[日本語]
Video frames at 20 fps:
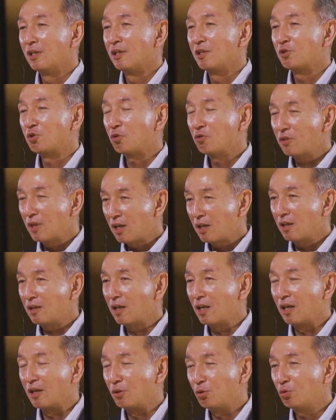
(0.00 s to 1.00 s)
その中
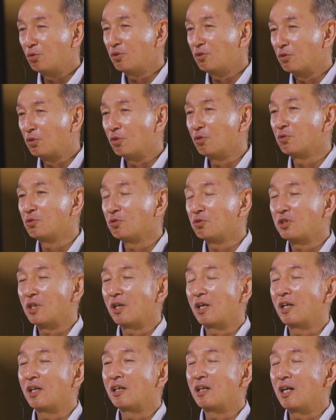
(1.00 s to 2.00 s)
でどういう協調社
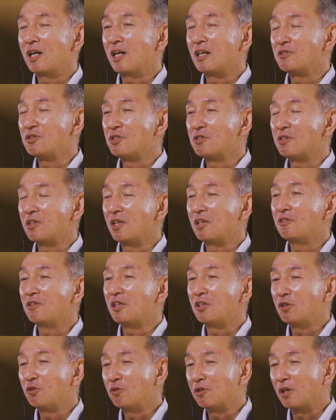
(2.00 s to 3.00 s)
会が実現
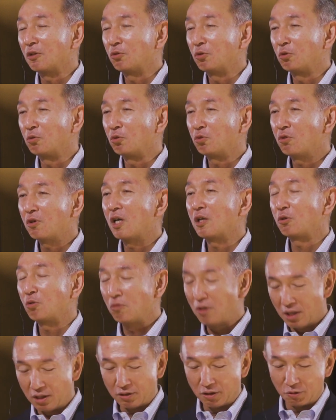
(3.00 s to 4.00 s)
できるかということが
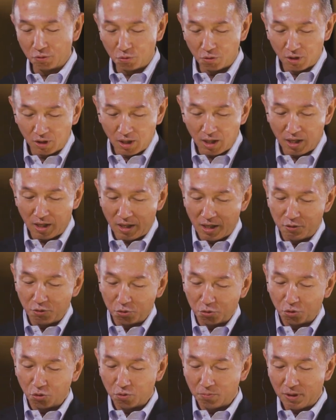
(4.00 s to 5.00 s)
問われている、これが
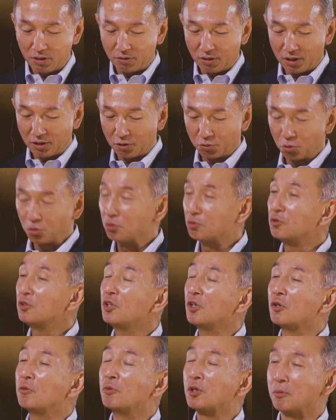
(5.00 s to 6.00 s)
グローバル化だというふう
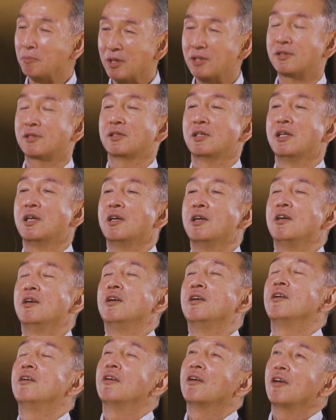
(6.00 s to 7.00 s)
に思います。
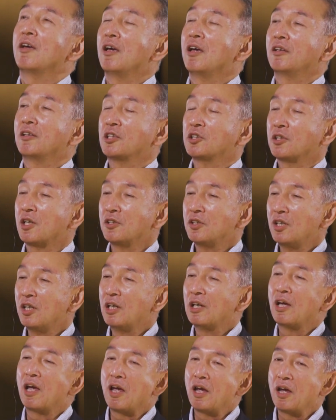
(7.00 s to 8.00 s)
確か
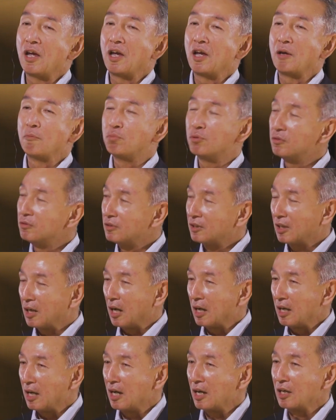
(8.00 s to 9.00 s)
に文
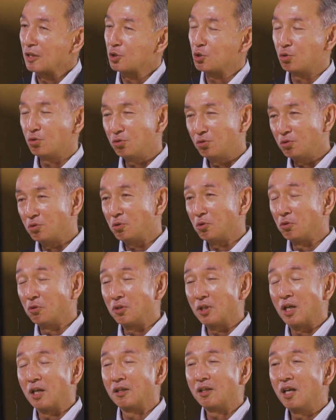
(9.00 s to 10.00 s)
化や宗教
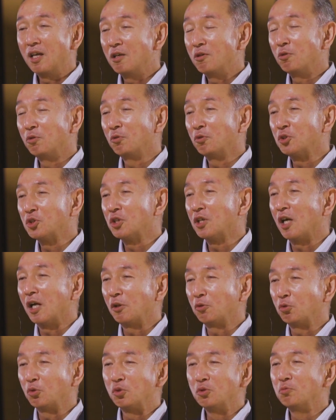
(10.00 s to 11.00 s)
や言語の違
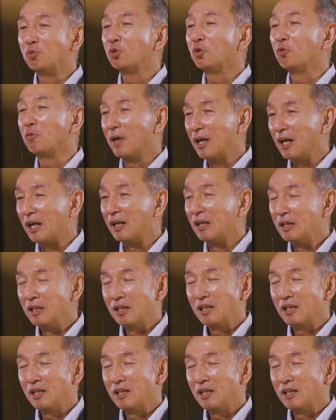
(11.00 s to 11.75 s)
いというものは、